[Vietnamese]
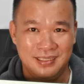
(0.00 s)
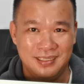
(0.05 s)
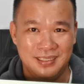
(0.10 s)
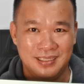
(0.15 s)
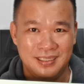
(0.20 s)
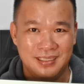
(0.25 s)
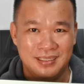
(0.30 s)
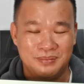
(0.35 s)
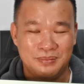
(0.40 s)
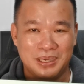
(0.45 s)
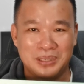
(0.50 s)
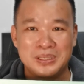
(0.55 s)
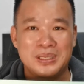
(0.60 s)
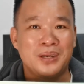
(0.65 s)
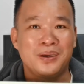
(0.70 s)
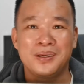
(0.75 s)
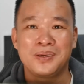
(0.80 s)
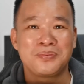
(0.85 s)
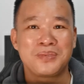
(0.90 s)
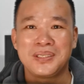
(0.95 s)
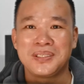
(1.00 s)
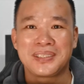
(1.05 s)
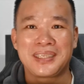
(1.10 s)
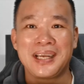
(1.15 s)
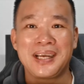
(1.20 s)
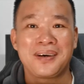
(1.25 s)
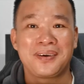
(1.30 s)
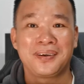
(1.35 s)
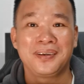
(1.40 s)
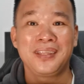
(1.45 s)
mà con số đó cũng chưa chắc họ nói
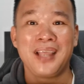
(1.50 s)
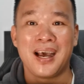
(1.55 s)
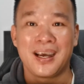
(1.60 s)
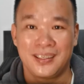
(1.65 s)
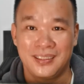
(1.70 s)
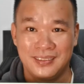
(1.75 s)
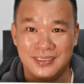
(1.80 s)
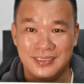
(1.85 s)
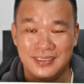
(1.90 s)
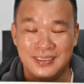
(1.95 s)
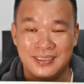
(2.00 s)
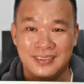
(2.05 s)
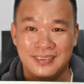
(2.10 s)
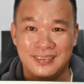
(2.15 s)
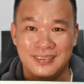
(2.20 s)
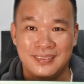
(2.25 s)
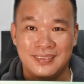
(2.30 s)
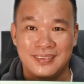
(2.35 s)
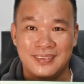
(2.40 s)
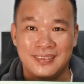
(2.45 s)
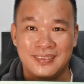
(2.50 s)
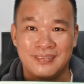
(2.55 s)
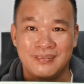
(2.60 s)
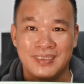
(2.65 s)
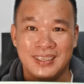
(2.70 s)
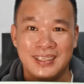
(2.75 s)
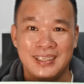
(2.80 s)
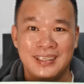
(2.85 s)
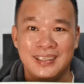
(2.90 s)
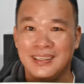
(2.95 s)
thật bởi vì
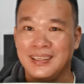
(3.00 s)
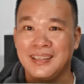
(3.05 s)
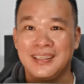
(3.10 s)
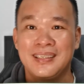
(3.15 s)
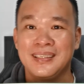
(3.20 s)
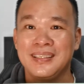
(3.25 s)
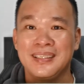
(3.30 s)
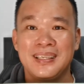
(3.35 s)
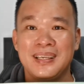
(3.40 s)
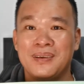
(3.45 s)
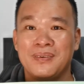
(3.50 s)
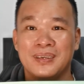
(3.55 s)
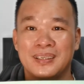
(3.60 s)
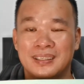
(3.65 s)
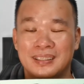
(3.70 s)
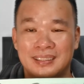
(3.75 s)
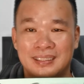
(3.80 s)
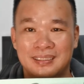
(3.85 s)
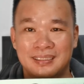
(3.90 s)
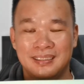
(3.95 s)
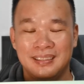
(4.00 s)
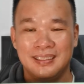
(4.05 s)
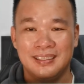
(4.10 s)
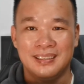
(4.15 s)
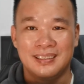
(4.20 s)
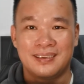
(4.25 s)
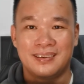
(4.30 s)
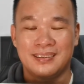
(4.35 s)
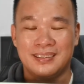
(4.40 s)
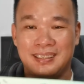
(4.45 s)
nó trước nhiều người còn
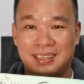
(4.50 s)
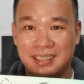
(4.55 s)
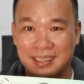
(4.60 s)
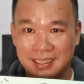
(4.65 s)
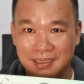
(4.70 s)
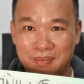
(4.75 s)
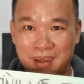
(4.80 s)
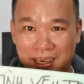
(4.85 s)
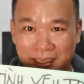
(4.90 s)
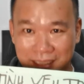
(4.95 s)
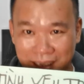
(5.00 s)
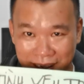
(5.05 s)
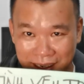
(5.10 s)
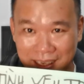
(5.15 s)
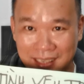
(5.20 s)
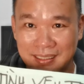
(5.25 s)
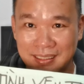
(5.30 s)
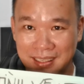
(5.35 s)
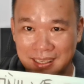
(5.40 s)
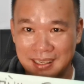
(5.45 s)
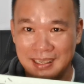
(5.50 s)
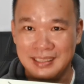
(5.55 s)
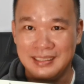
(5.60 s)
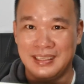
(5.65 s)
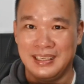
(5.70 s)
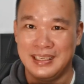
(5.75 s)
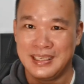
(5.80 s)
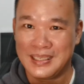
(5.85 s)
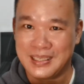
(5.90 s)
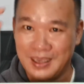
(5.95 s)
chỉ bản thân anh chị anh chị
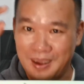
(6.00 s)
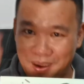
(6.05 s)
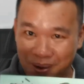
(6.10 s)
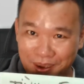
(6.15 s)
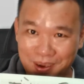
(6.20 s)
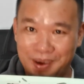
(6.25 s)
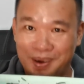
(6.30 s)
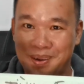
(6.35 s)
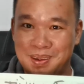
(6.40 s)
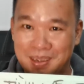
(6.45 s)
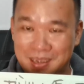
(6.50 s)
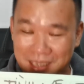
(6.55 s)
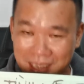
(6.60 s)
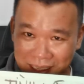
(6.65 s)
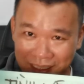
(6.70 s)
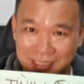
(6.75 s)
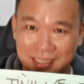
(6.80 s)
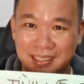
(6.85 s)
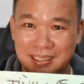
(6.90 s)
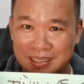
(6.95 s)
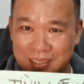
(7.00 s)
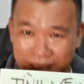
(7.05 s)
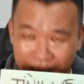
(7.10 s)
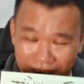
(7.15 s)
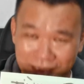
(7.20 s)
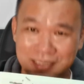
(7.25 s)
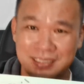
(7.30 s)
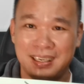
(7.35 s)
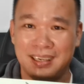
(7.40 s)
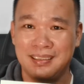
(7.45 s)
so anh chị so
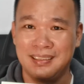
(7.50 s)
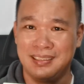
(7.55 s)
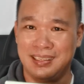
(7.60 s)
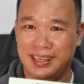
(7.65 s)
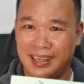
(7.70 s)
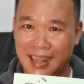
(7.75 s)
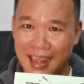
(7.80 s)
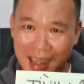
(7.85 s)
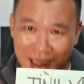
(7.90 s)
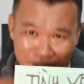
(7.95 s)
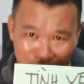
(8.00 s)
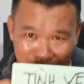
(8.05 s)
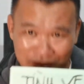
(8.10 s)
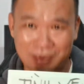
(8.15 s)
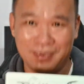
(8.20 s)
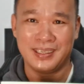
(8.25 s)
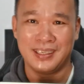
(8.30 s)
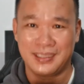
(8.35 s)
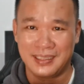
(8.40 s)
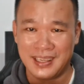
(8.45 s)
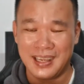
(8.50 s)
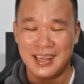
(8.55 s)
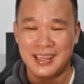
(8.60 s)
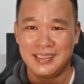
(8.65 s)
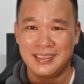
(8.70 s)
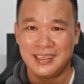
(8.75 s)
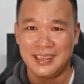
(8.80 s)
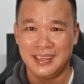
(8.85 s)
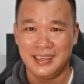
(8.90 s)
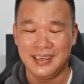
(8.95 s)
sánh chị áp vào thực tế anh chị
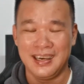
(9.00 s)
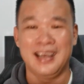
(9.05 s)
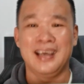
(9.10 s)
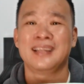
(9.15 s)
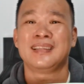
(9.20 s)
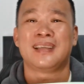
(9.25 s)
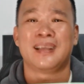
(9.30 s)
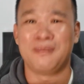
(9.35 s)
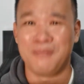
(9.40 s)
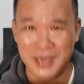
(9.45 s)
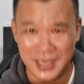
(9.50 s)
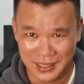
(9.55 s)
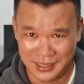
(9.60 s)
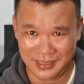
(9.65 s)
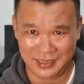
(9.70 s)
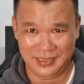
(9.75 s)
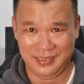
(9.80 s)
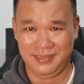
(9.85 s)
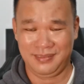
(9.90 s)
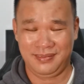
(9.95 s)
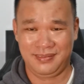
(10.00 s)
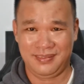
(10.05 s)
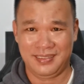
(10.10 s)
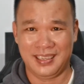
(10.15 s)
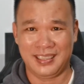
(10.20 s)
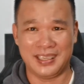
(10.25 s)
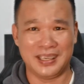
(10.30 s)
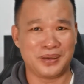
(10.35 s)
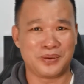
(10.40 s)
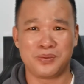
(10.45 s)
để anh chị biết mà anh chị cũng không